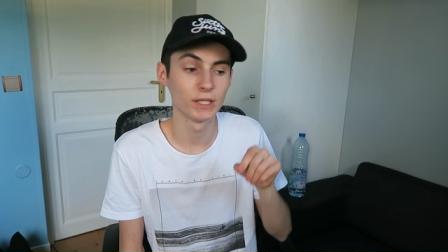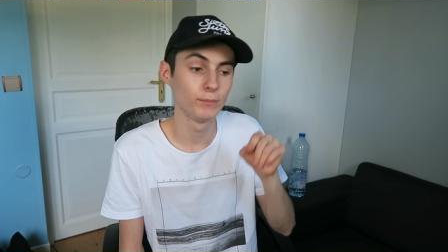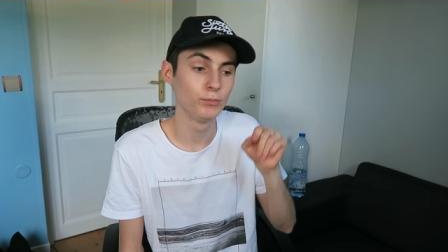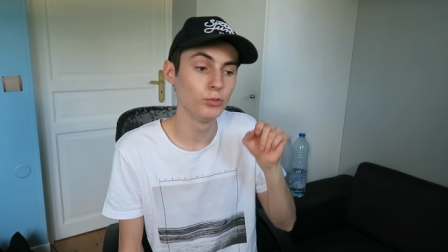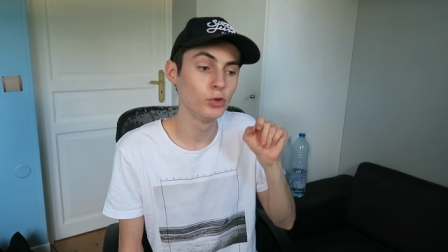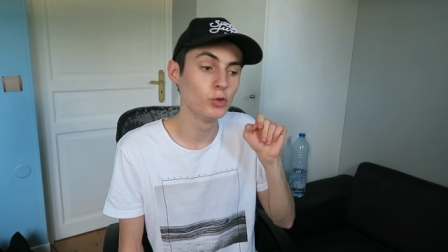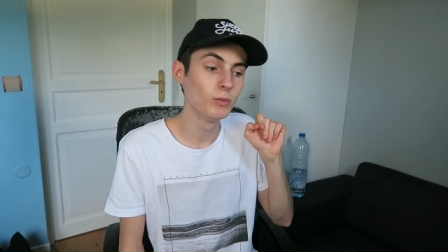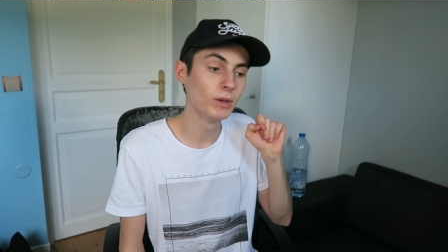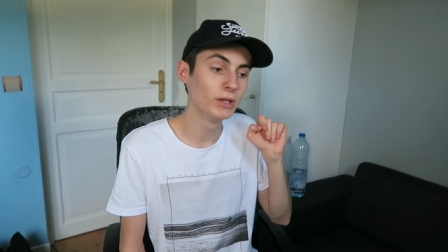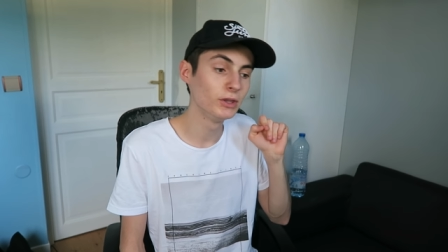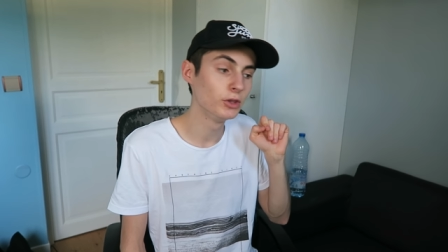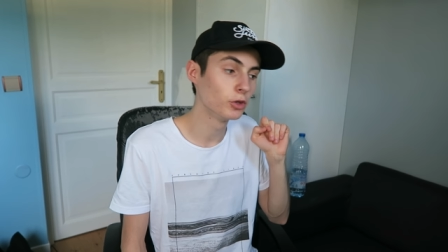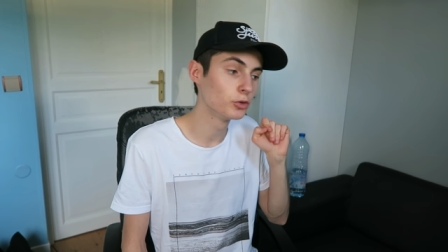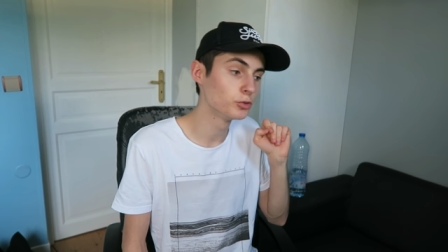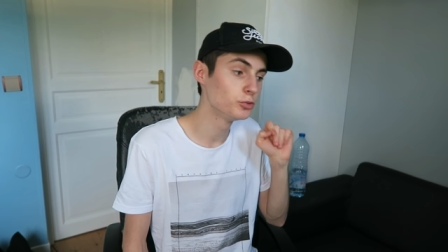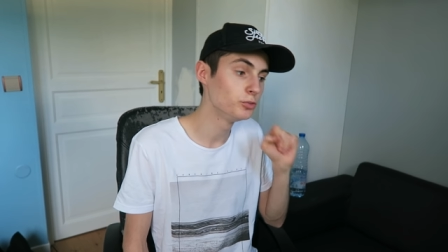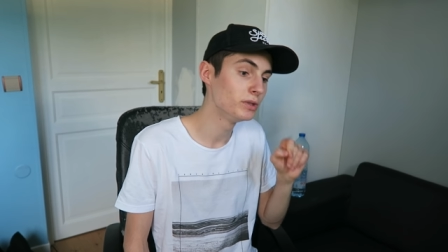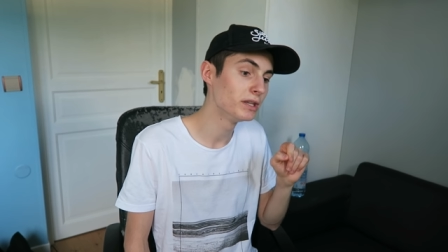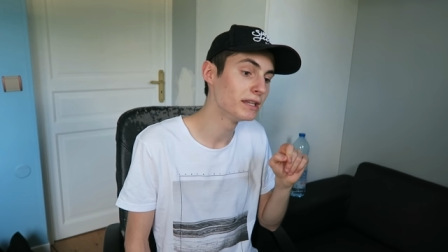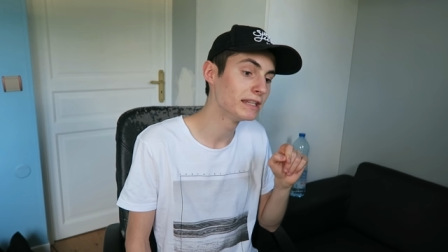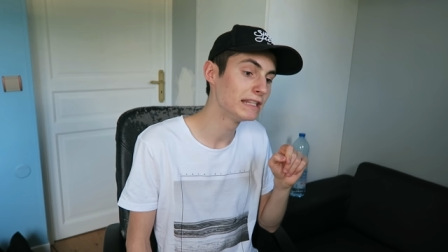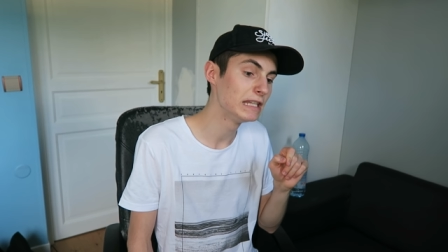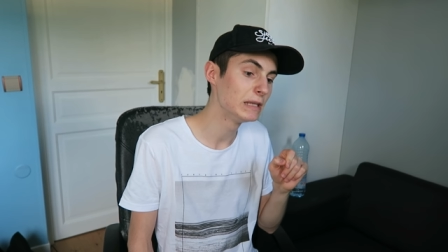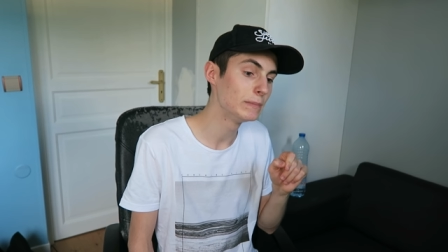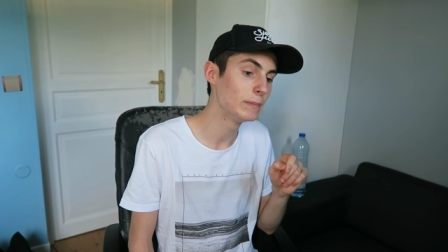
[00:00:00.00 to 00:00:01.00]
j'ai pu le mettre dans
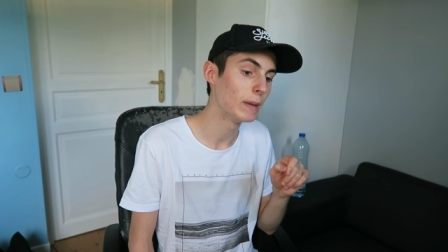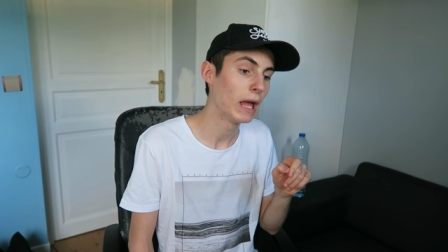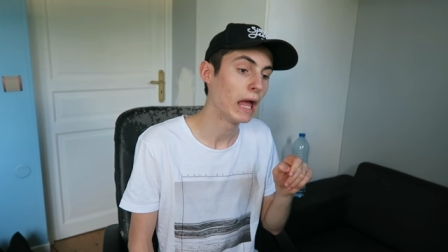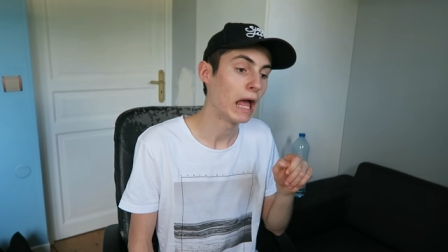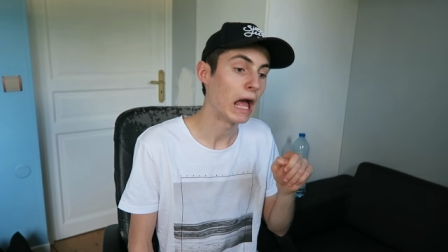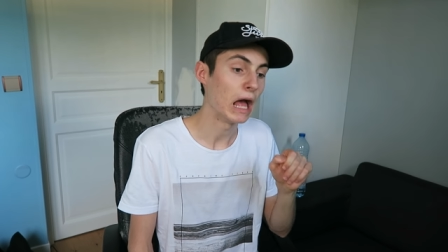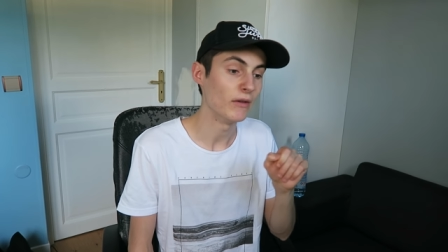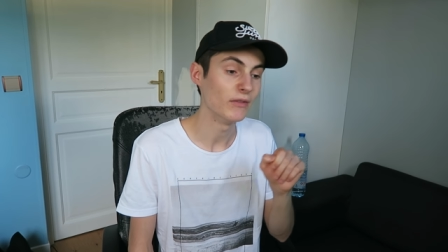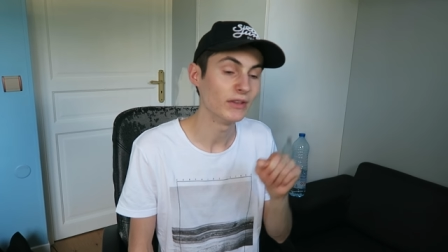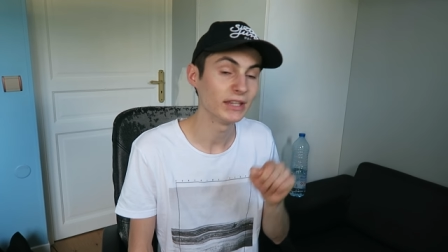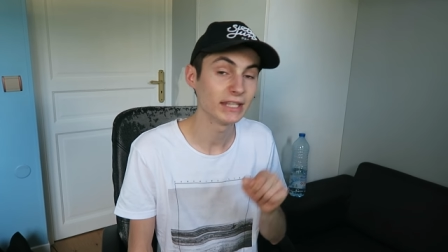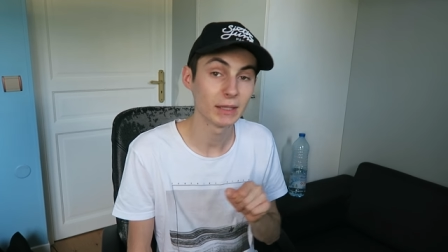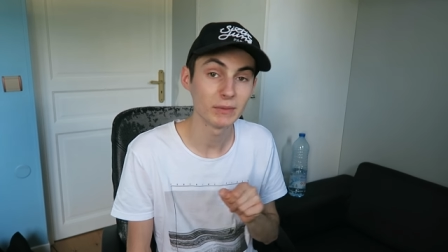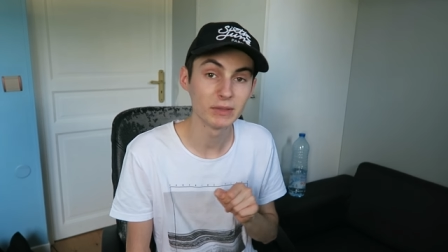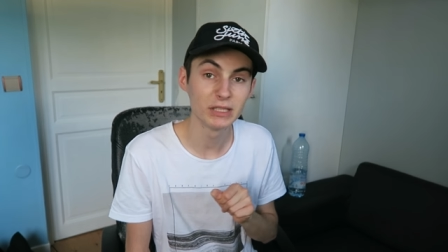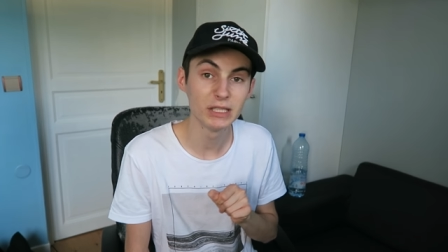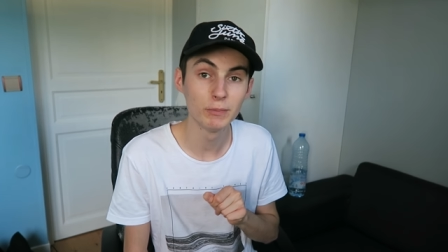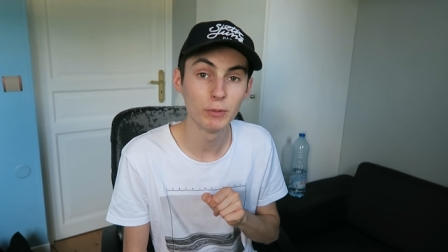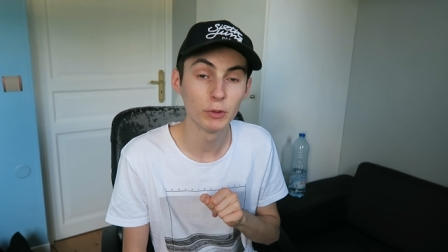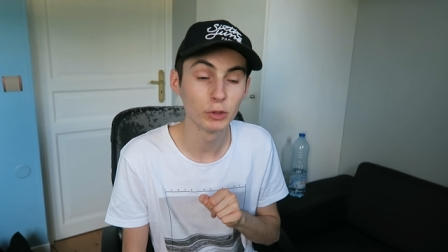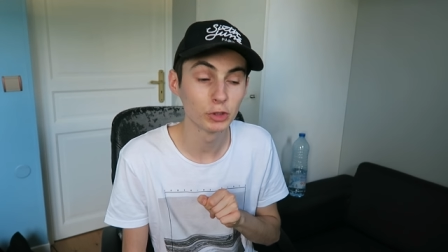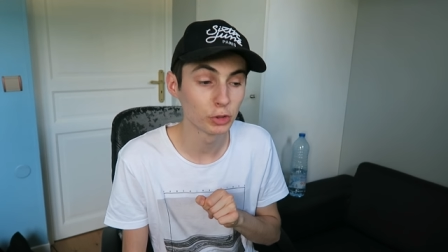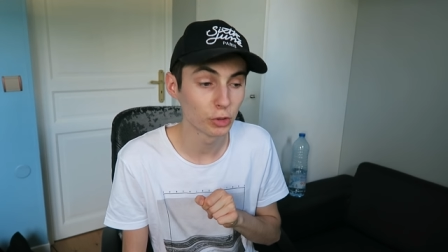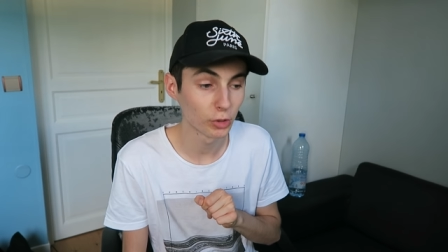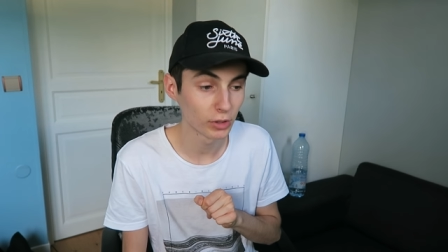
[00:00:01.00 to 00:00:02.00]
une équipe avec un
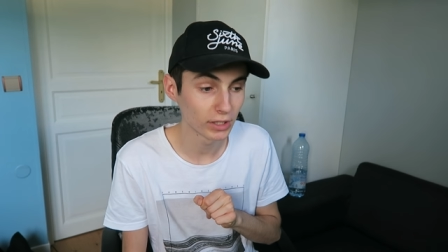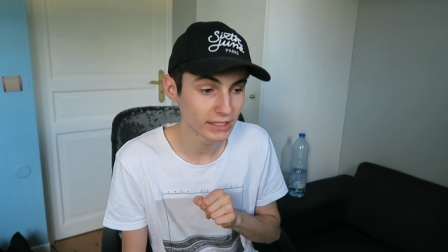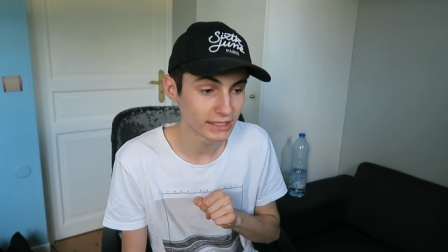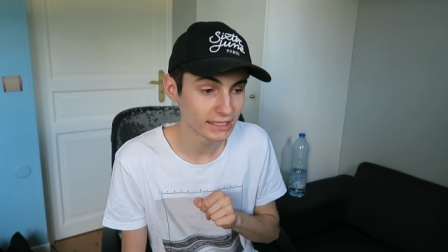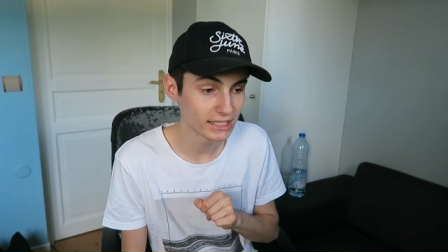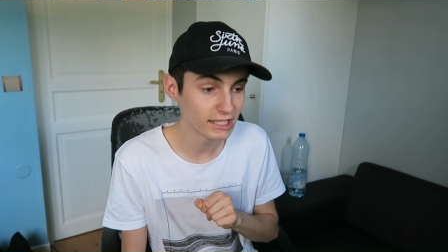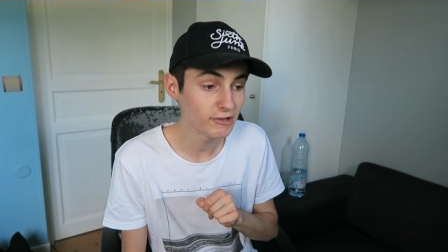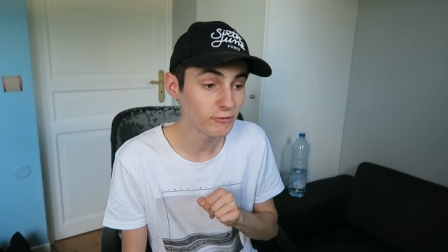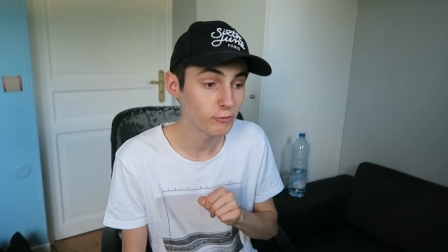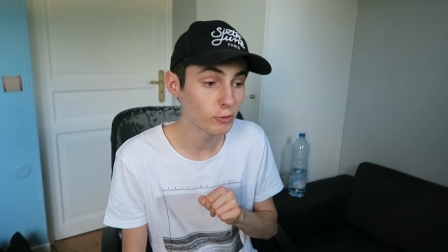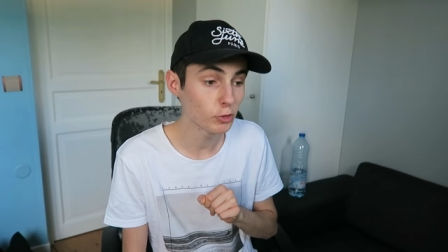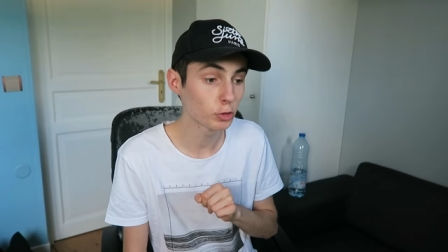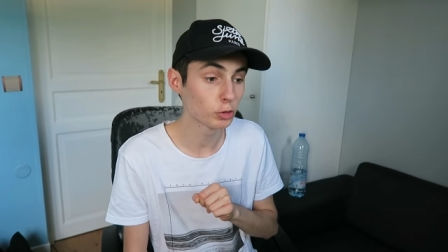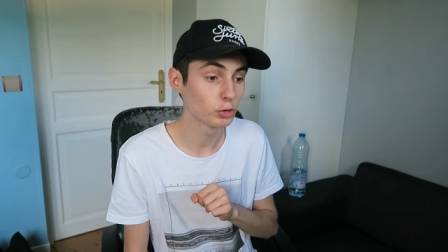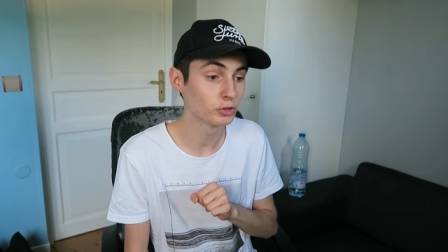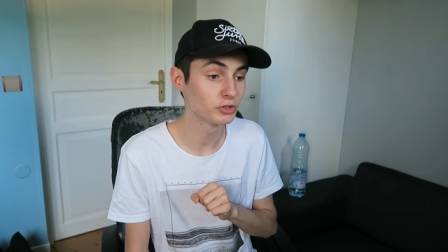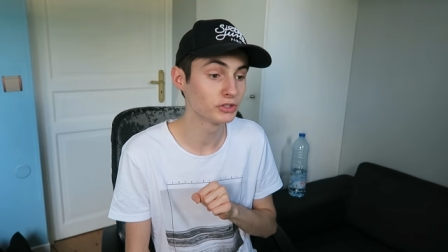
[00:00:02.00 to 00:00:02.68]
petit peu de collectif, le